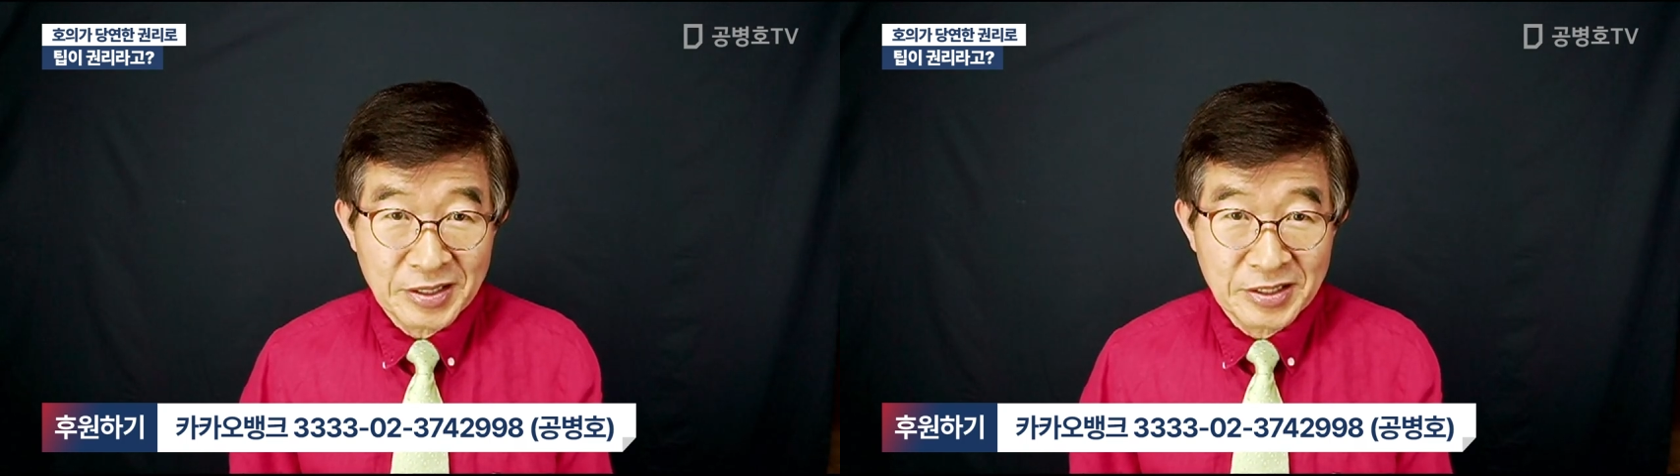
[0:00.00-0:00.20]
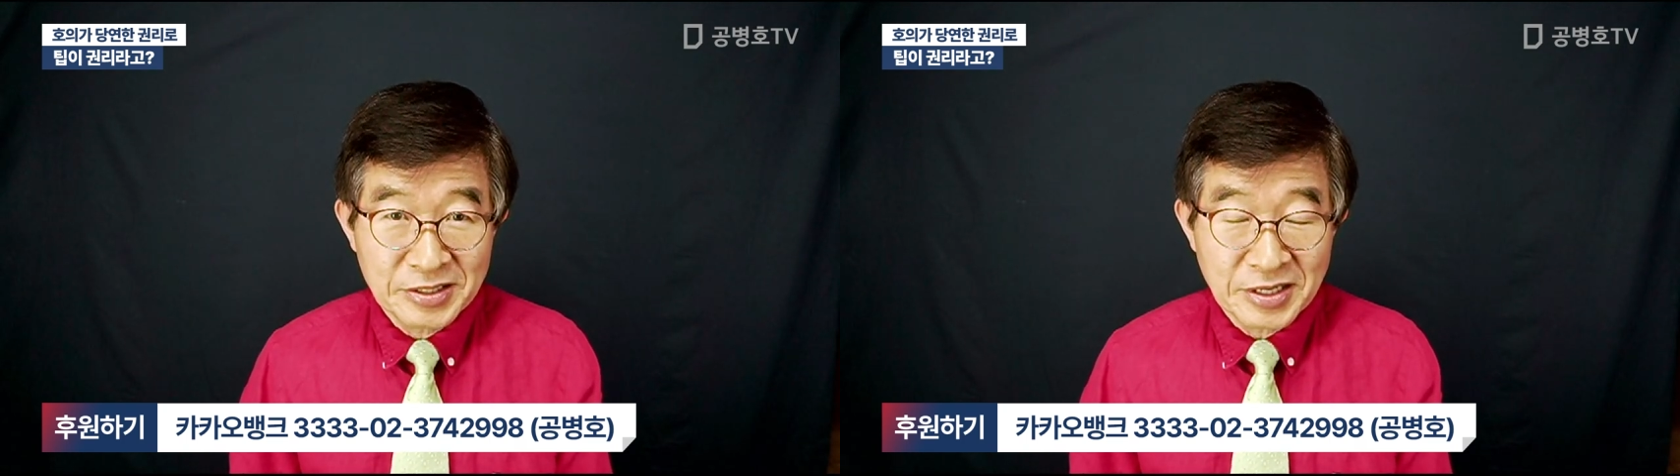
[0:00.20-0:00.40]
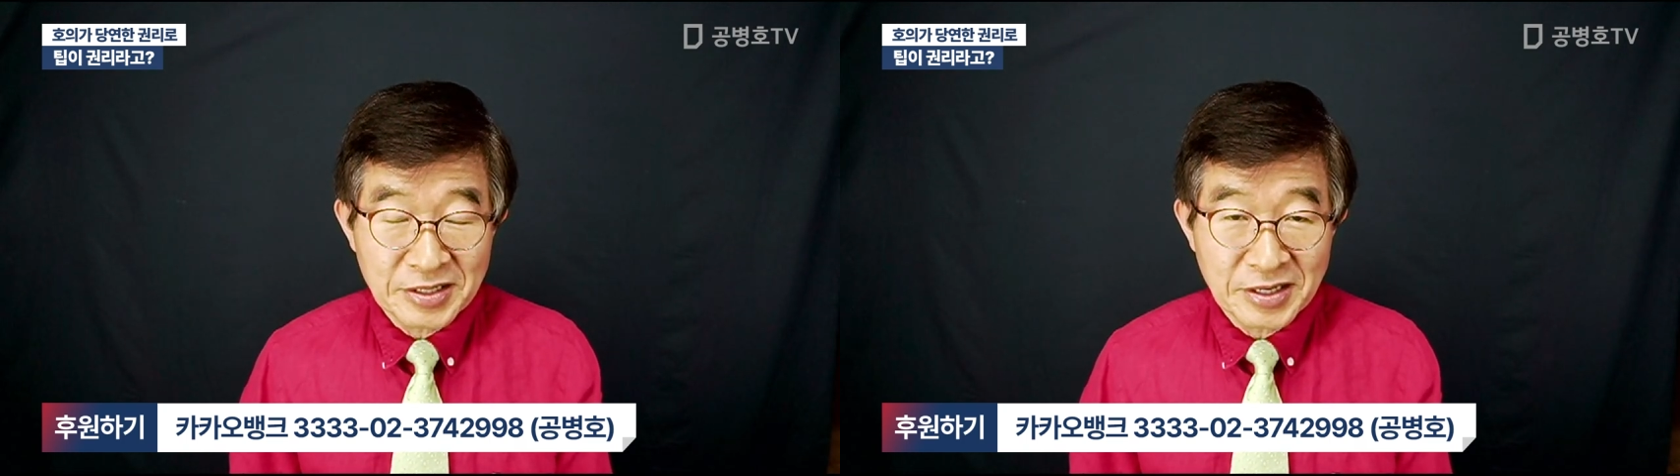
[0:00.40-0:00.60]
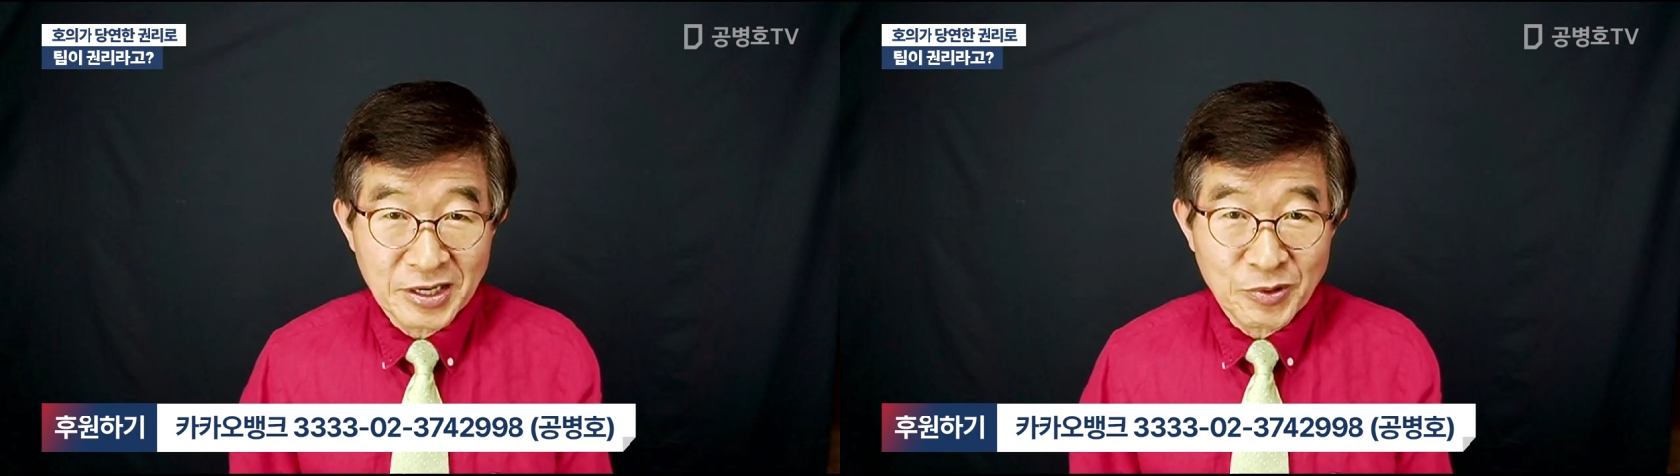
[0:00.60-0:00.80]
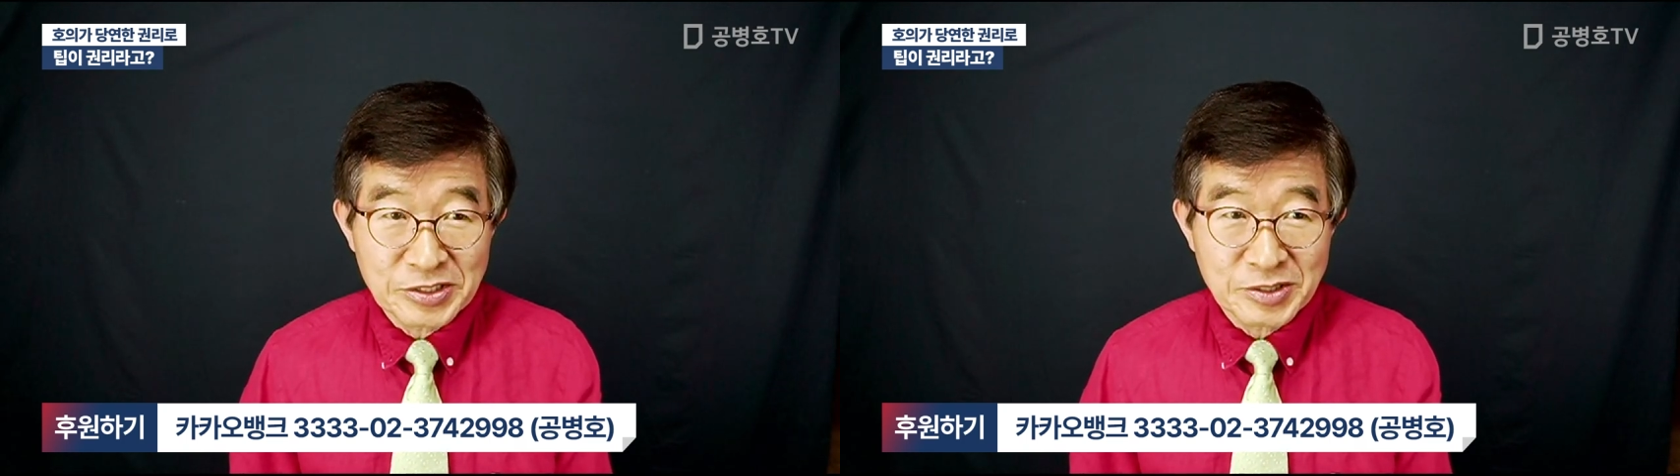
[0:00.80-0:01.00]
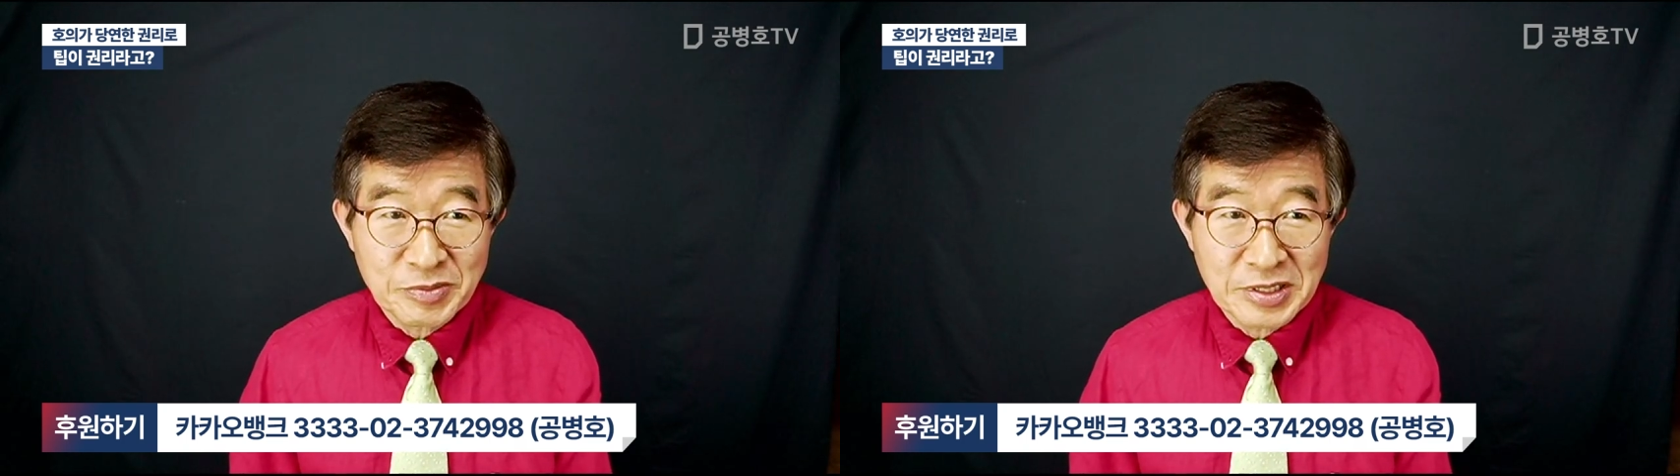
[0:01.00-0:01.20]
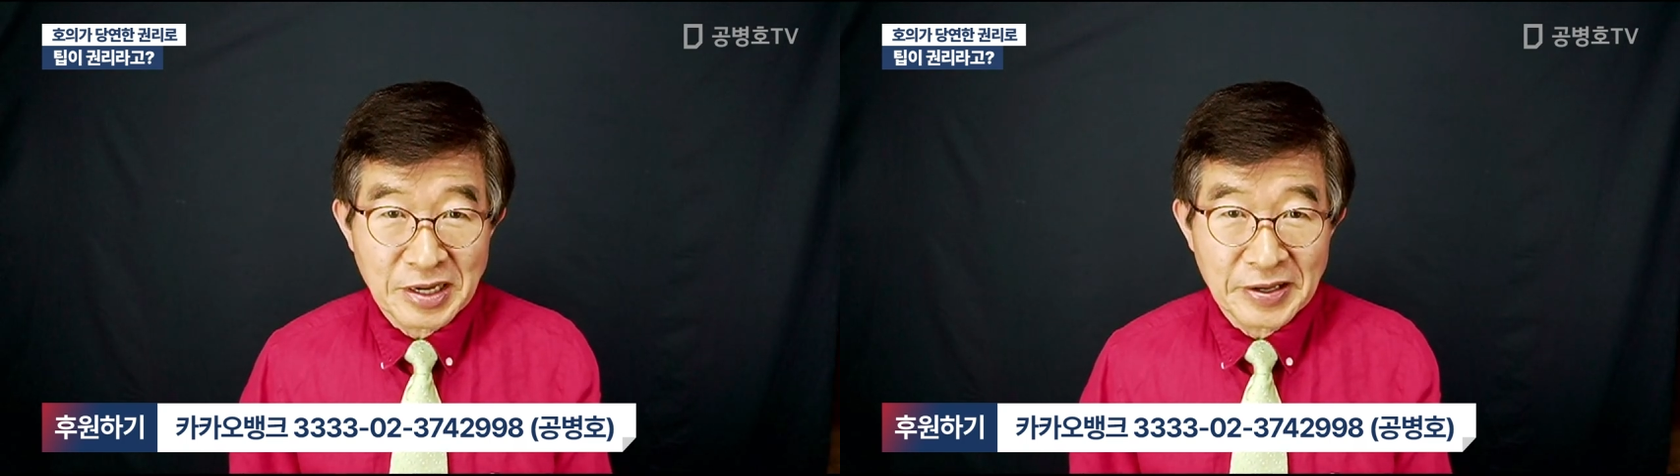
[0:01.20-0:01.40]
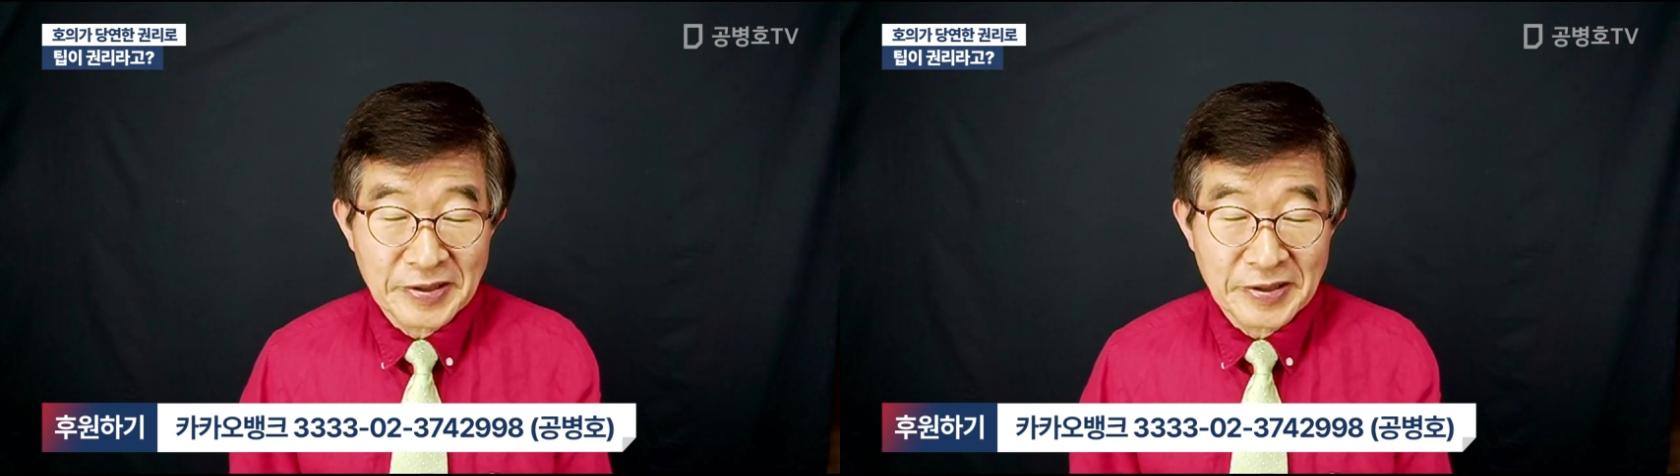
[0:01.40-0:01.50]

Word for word: 이런 생각을 해왔습니다.